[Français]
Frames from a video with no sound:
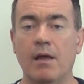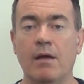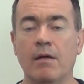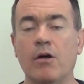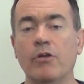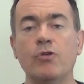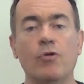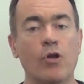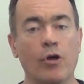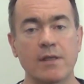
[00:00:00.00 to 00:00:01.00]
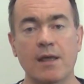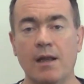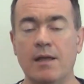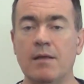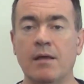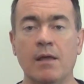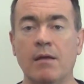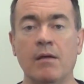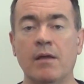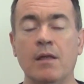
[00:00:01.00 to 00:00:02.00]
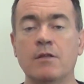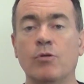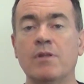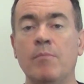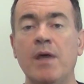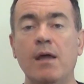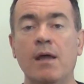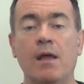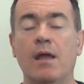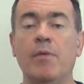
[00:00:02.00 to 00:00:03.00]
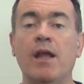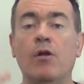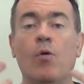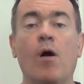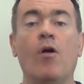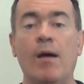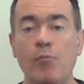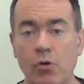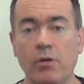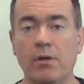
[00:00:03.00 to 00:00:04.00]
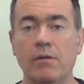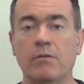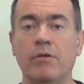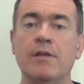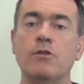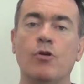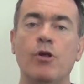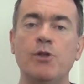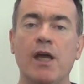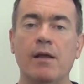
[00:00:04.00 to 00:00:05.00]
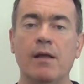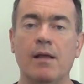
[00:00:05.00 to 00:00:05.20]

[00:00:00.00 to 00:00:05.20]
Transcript: Euh, quand on leur dit qu'ils sont aimés, eh bien, ils croient en l'amour dont ils sont l'objet.